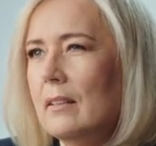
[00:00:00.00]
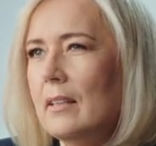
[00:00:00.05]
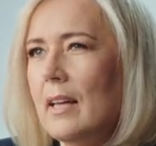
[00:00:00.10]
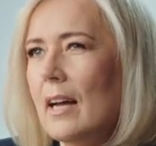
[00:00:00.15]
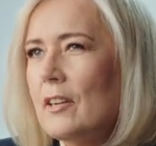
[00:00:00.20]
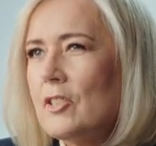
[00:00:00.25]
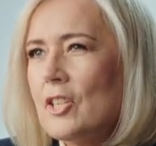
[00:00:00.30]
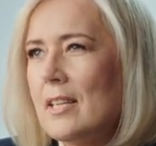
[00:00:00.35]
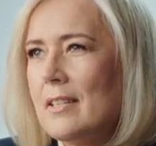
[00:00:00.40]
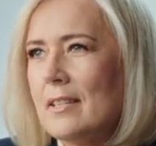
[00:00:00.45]

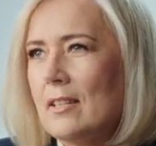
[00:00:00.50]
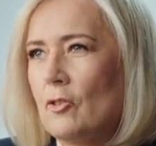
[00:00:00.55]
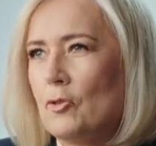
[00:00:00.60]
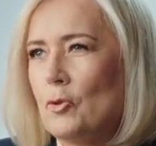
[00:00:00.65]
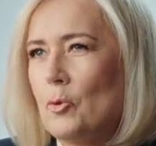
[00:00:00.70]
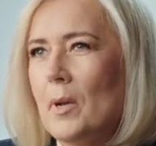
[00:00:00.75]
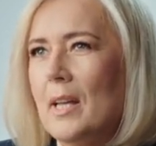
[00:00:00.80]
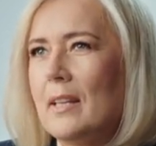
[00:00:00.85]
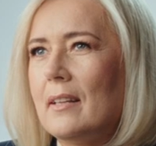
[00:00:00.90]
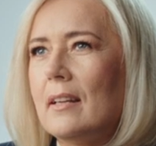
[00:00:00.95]
ja często
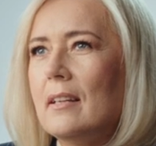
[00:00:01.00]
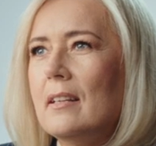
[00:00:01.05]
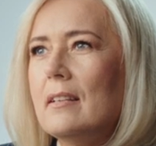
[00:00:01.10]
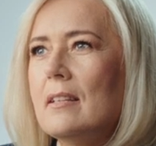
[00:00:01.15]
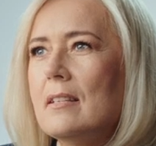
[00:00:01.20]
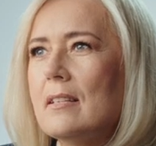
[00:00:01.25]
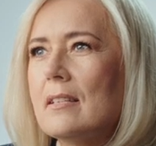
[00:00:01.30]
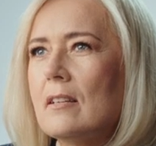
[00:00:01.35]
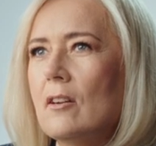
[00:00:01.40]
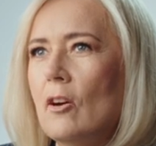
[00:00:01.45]
czuję taki
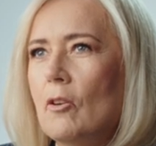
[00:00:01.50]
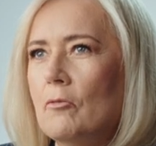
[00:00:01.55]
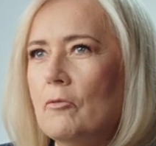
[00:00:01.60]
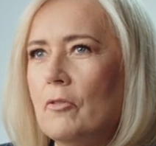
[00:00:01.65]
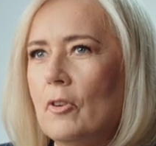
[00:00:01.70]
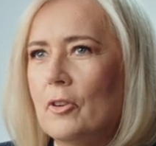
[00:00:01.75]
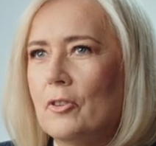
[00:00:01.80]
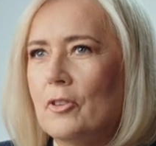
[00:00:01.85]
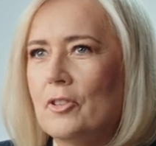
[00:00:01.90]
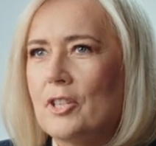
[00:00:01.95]

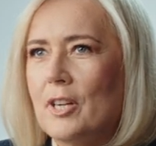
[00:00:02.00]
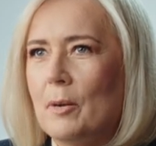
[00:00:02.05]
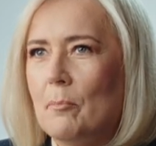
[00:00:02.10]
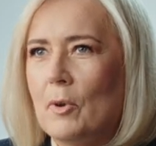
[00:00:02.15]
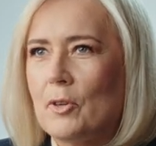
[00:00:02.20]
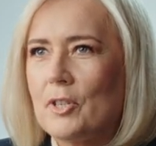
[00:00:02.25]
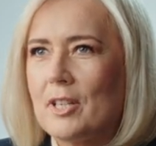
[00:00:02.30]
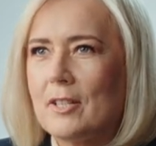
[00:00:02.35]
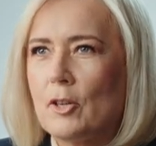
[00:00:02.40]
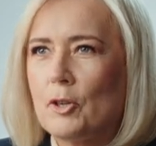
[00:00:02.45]
dyskomfort, że
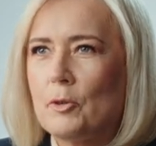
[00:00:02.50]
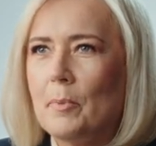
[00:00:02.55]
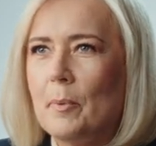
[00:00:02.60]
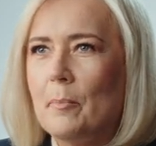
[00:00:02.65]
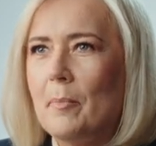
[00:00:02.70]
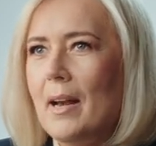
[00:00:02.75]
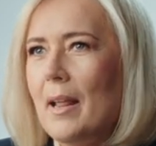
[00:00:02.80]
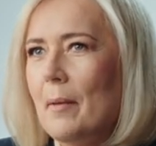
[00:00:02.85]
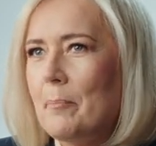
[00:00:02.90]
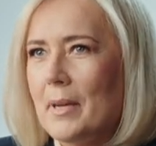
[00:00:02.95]
może coś
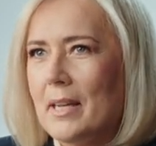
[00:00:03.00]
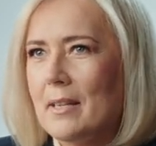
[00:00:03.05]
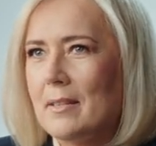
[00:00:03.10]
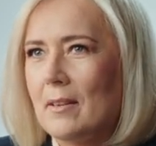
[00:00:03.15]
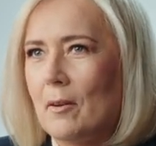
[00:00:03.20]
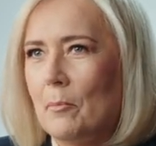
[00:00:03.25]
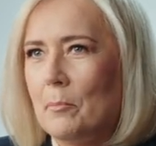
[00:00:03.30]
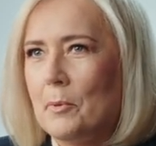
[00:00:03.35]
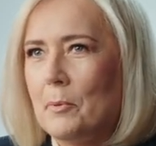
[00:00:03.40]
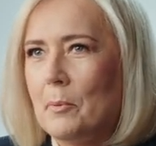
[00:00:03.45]
bym lepiej
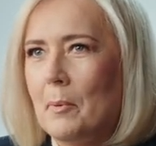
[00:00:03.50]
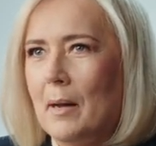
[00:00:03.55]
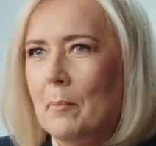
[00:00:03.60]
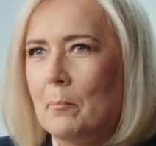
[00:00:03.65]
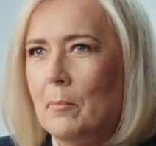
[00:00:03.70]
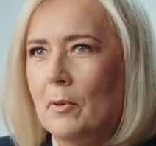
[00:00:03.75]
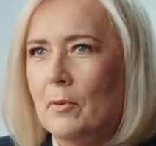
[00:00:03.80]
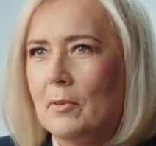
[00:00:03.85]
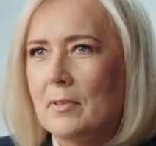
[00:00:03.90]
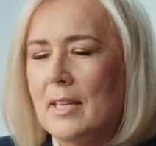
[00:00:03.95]
zrobiła,
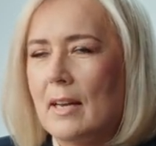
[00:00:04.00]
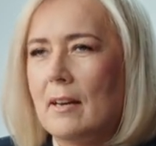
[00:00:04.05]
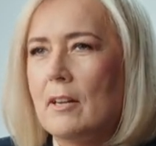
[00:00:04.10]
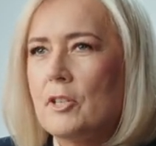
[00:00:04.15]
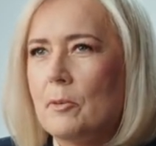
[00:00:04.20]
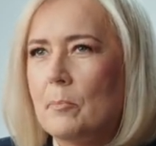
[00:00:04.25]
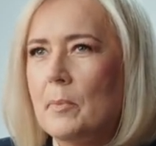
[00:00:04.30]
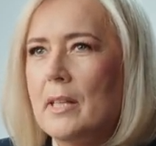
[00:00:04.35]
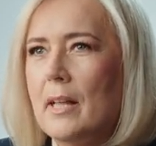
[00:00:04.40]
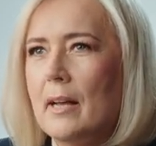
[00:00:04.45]
bo
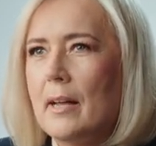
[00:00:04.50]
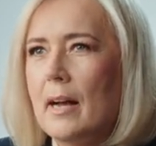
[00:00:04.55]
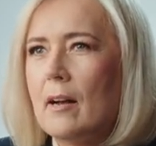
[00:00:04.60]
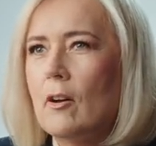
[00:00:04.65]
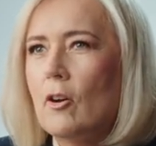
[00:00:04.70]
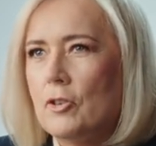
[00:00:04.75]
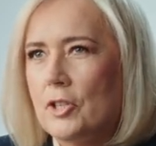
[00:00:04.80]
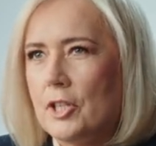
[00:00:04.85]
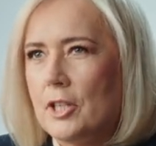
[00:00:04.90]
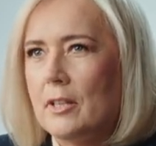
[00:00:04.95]
zależy mi na
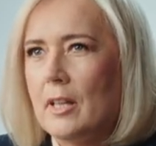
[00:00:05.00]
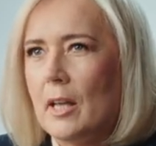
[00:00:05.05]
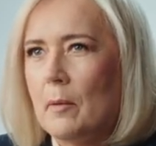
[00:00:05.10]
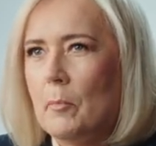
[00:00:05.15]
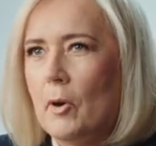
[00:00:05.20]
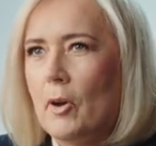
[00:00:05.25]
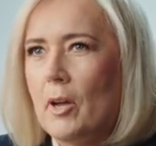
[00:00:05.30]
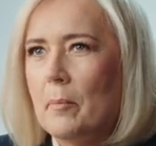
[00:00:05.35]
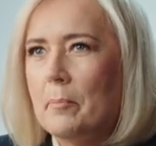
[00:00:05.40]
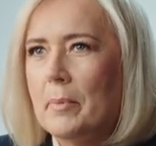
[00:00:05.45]
jakości tej
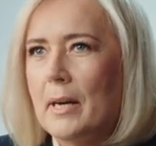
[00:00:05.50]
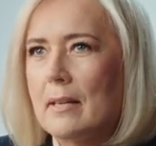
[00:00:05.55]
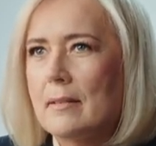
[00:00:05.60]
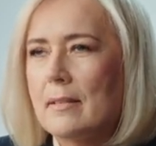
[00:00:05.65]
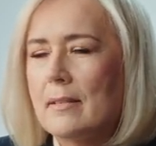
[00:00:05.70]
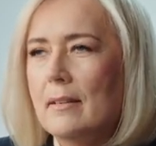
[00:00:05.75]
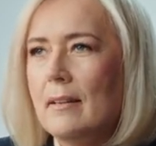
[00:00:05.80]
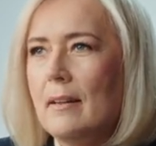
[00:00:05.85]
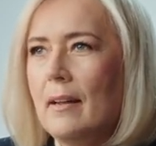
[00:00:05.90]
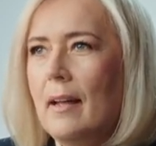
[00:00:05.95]
mojej
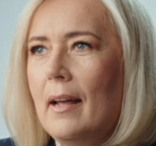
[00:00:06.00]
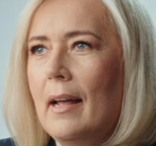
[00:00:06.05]
pracy,